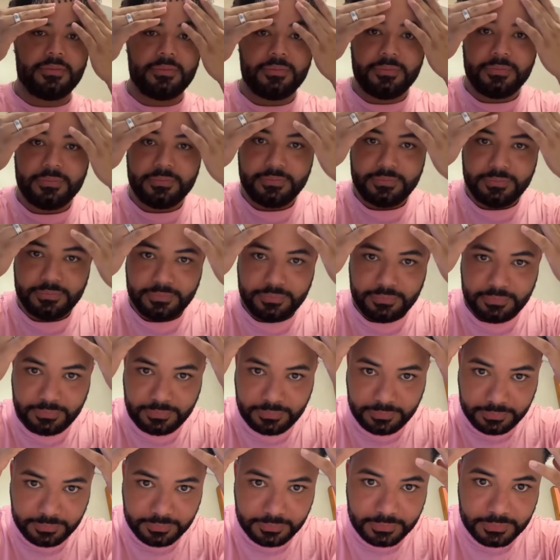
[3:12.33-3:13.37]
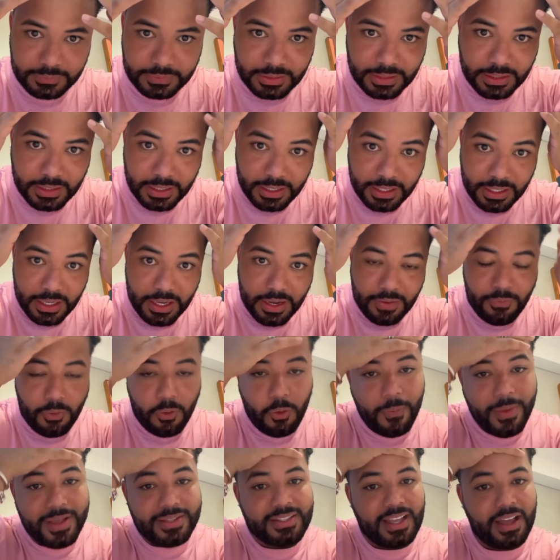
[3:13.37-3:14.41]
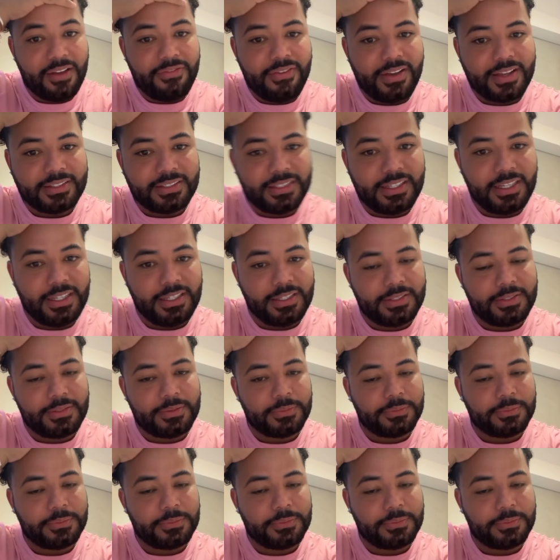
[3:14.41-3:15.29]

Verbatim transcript: Ia ser tudo tu expor. Vou começar a fazer isso.